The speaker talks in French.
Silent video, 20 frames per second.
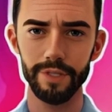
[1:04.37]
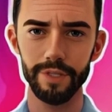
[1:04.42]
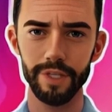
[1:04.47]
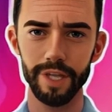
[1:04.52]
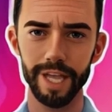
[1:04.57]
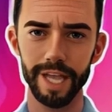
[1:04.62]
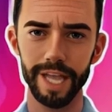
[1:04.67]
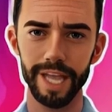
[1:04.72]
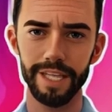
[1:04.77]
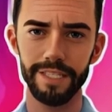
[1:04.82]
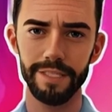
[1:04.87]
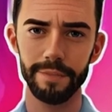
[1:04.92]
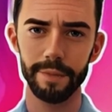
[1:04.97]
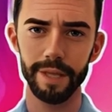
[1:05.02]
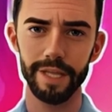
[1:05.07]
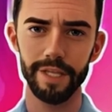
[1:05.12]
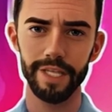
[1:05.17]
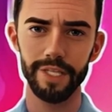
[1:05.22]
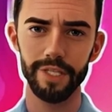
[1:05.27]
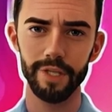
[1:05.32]
afin de créer un
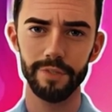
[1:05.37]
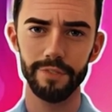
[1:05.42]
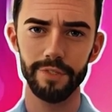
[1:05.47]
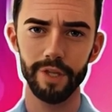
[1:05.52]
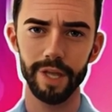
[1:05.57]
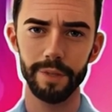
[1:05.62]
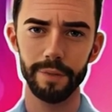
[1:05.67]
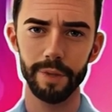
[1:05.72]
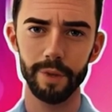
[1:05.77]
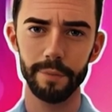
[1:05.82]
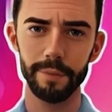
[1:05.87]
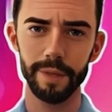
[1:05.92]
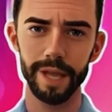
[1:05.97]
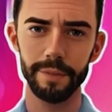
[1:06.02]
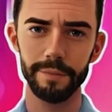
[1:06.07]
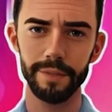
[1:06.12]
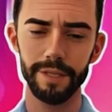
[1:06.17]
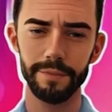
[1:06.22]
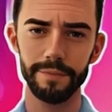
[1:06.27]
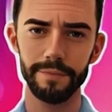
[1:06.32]
email résolvant un
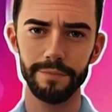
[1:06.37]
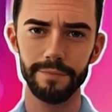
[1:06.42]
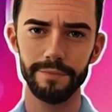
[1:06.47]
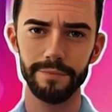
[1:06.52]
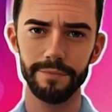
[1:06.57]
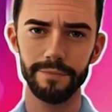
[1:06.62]
problème.